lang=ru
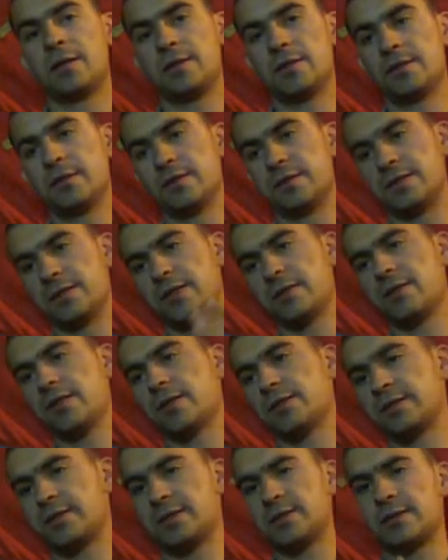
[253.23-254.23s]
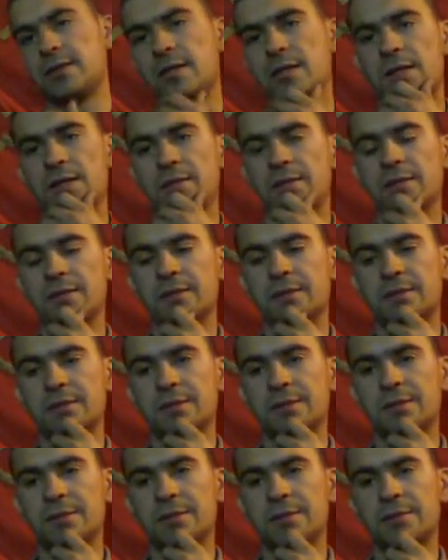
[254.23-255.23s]
э, заняться,
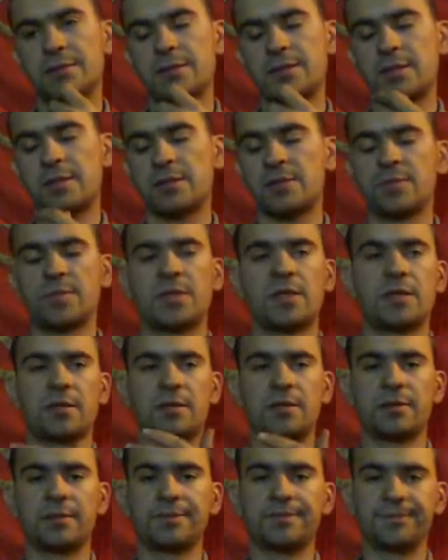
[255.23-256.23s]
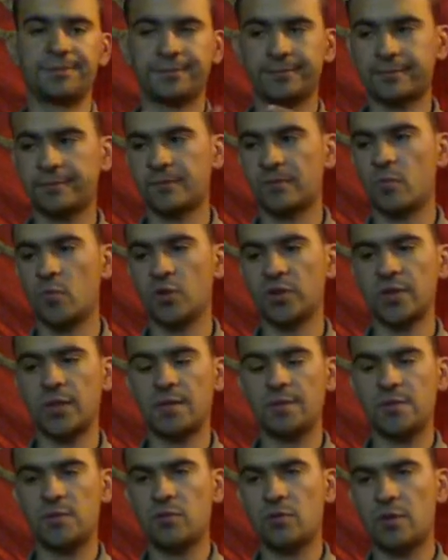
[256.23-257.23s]
э, скажем так,
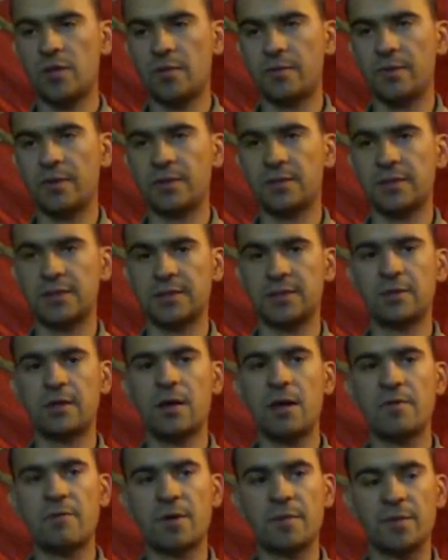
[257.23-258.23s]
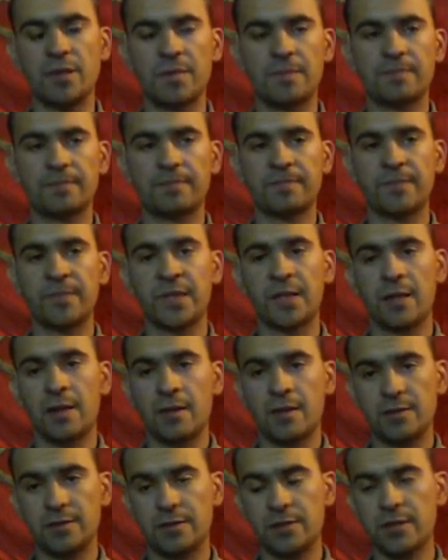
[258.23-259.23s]
мотообзорами, тест-драйвами
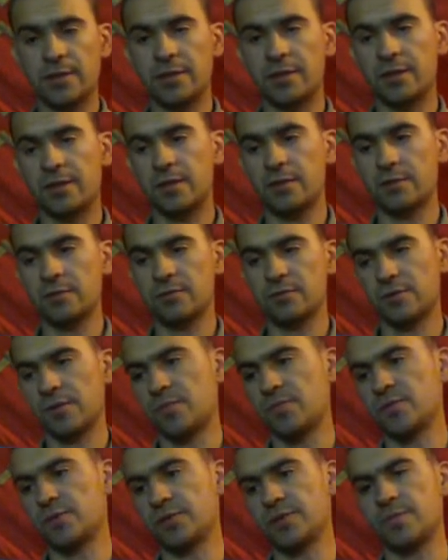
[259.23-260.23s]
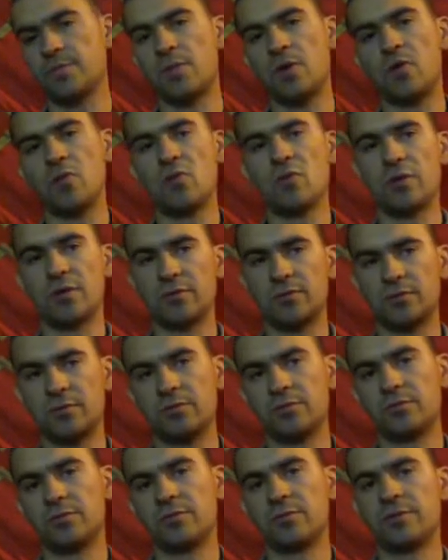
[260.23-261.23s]
техники, ну, допустим, по городу
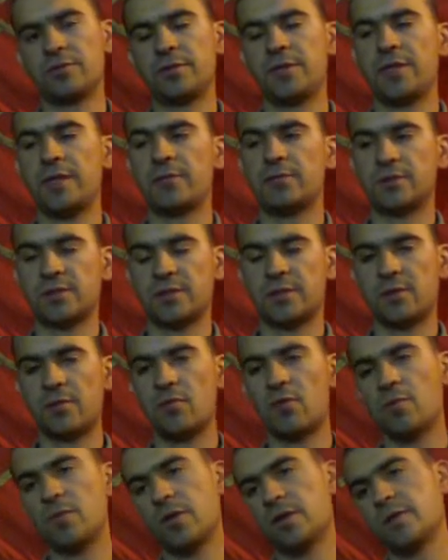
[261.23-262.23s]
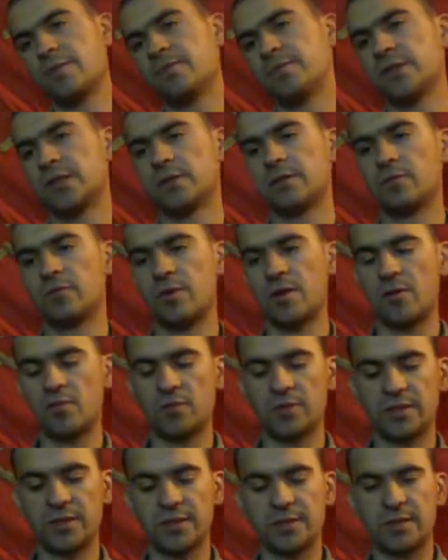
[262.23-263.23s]
тут у людей, у знакомых, у кого
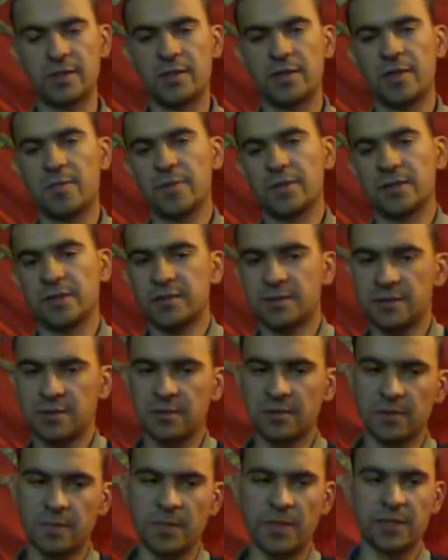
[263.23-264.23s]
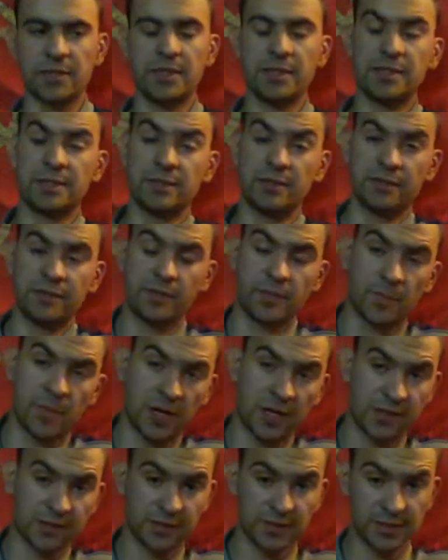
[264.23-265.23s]
есть какие мотоциклы, протестить их,
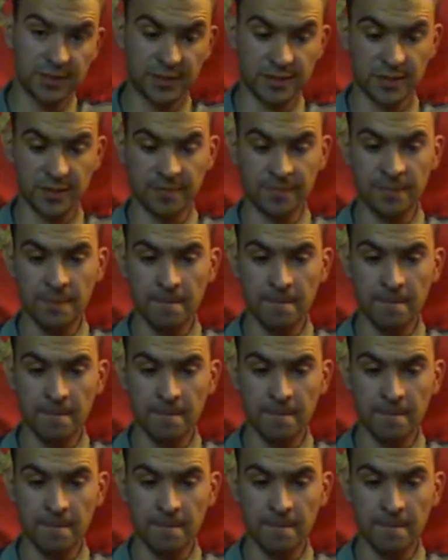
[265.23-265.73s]
покататься.